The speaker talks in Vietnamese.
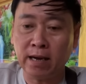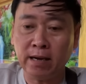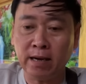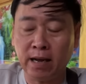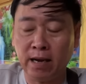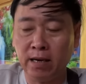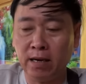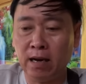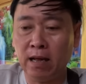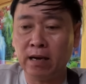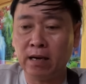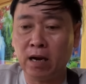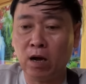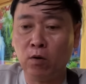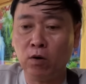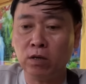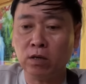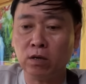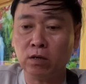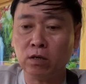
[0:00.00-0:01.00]
này là
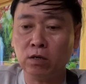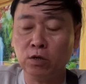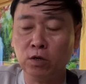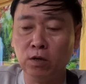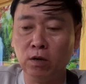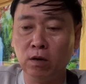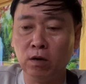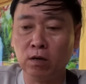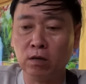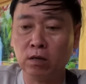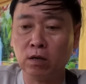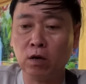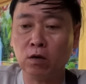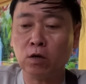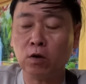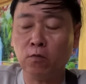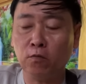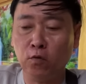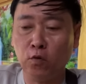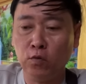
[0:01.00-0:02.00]
nói cho tướng cho
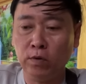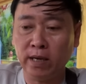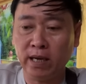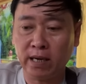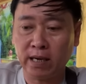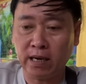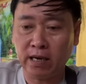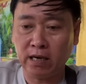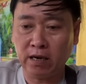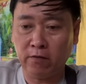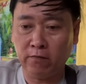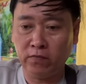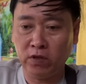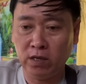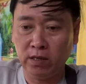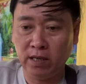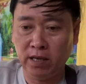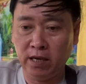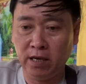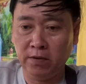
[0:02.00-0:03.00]
cho cuốn nghe cái không
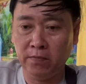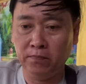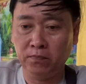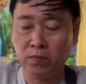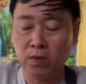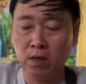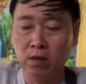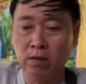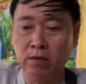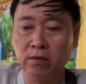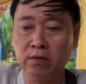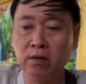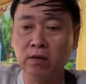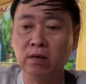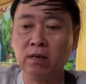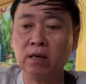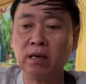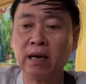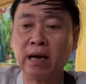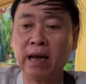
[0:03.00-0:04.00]
như vậy
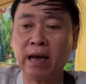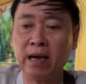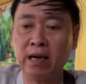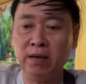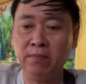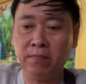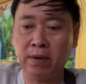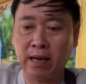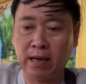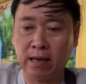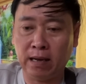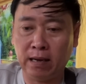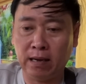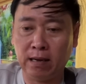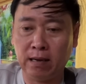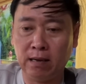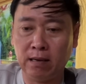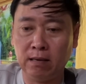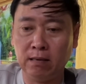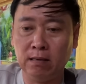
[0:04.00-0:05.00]
những cái mà
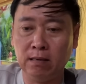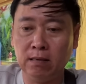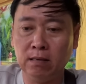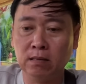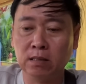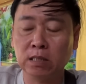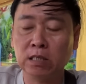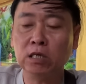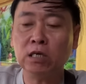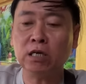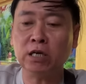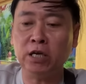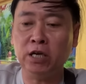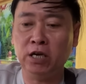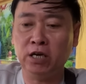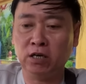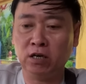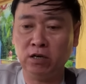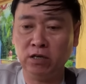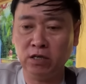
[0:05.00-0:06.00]
xuất
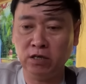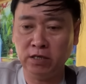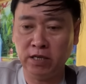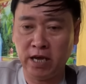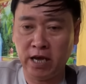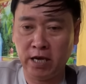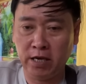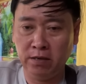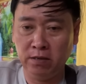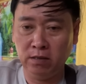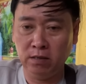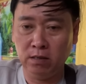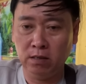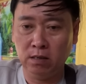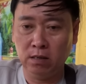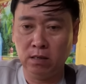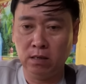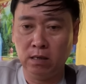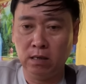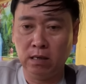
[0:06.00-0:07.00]
hiện nó như vậy
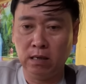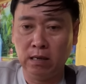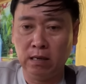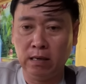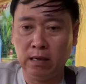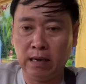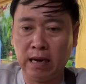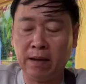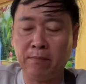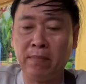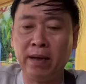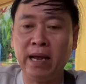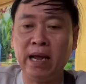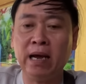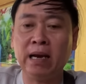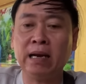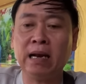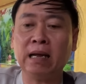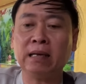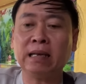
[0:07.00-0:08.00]
là
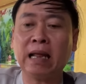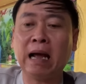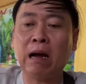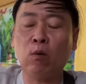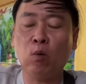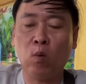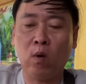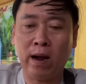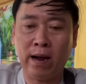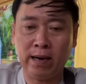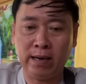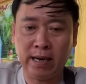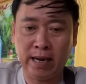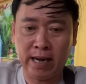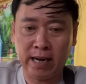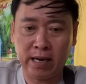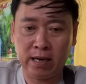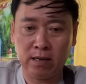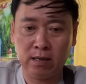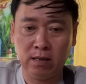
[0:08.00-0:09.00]
mẹ đã tạo quá
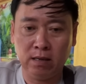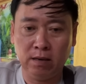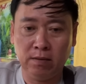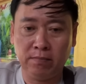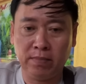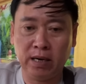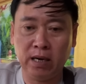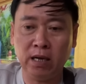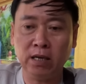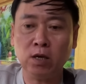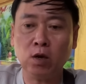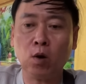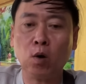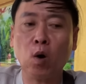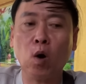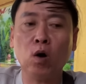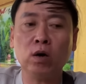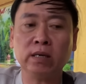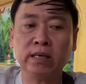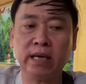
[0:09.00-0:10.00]
ra mà để cho
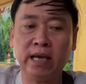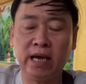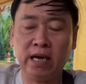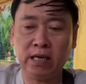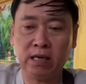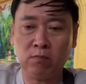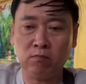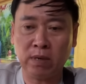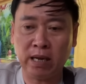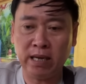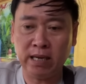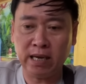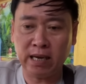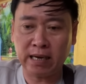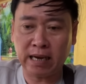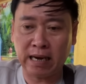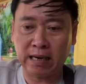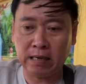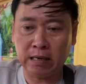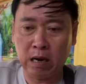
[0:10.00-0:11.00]
con trẻ chăm thấy cái
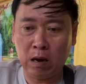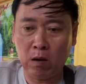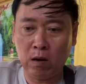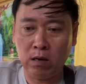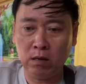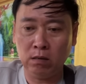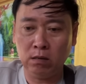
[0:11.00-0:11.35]
cảnh đó